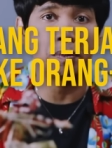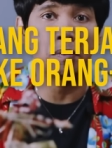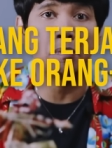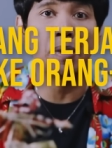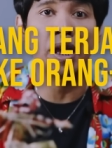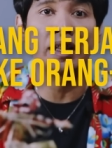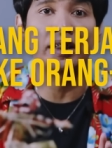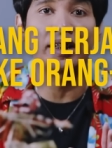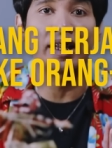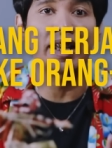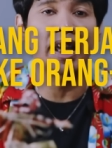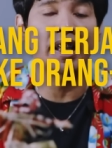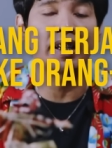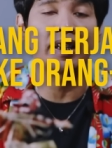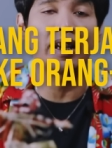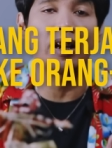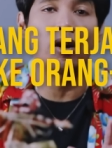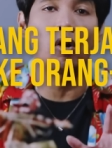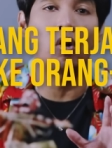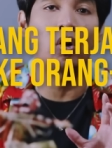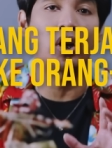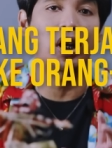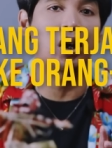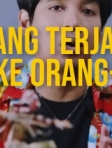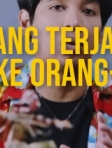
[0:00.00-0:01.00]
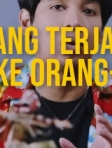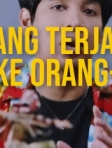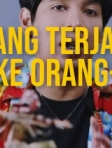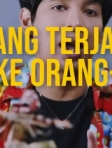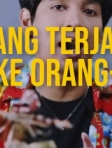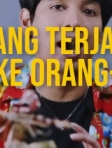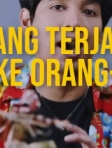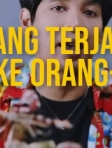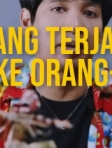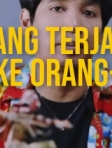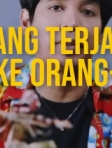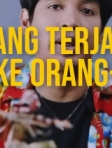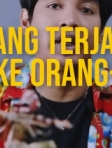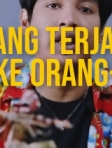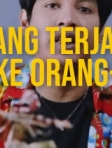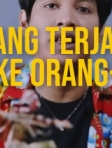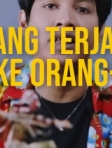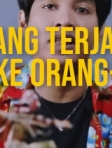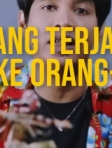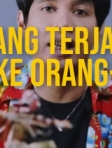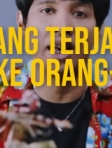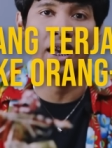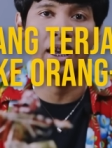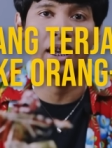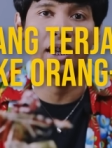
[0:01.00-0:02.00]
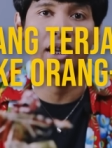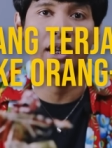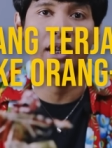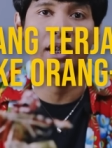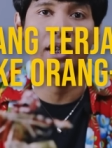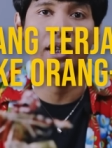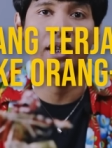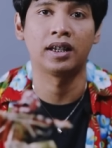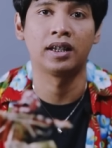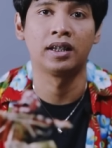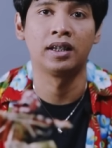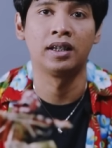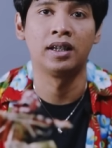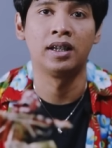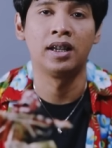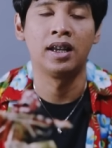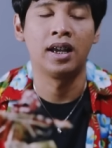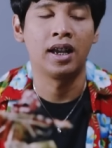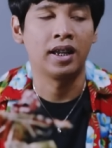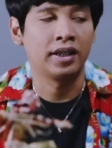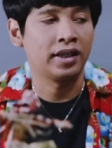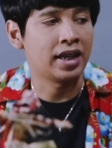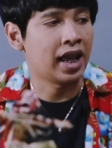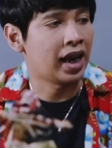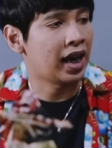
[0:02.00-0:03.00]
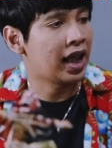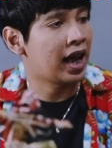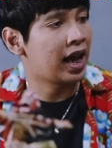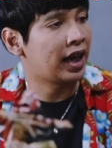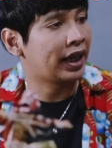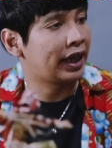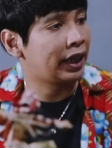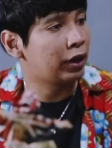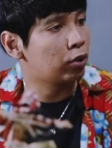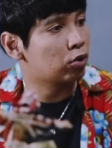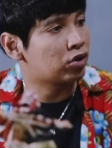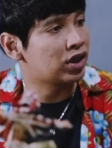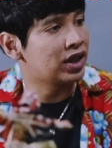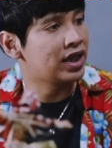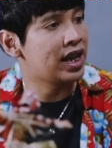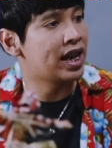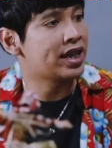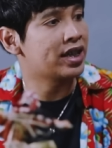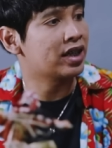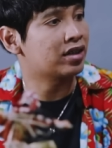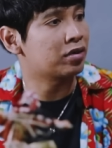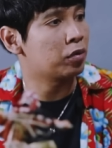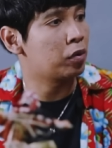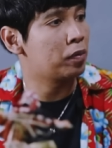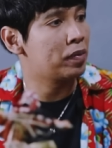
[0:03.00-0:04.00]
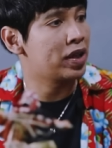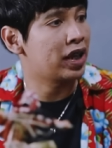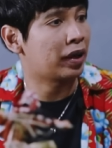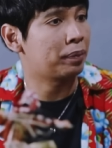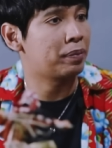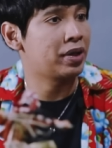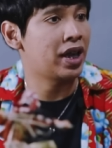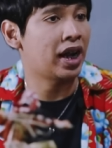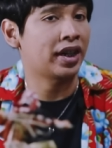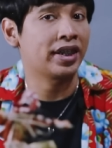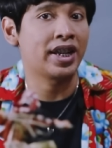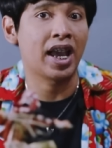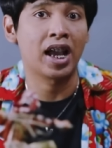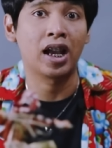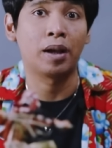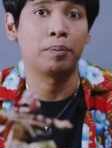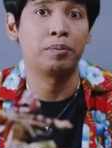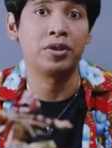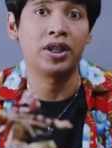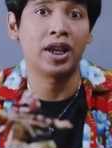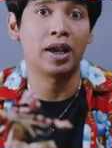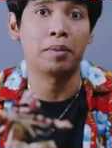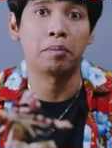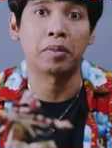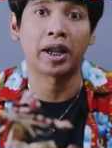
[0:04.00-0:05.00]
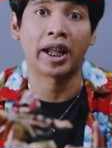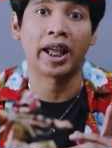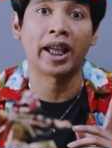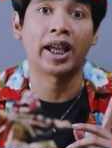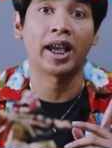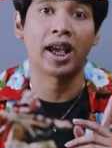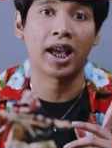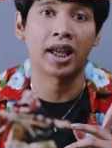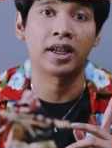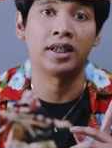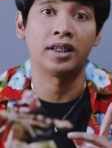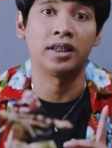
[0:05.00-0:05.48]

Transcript: pembantaian ke orang-orang Armenia dalam genosidanya sama banyak pihak dianggapnya mereka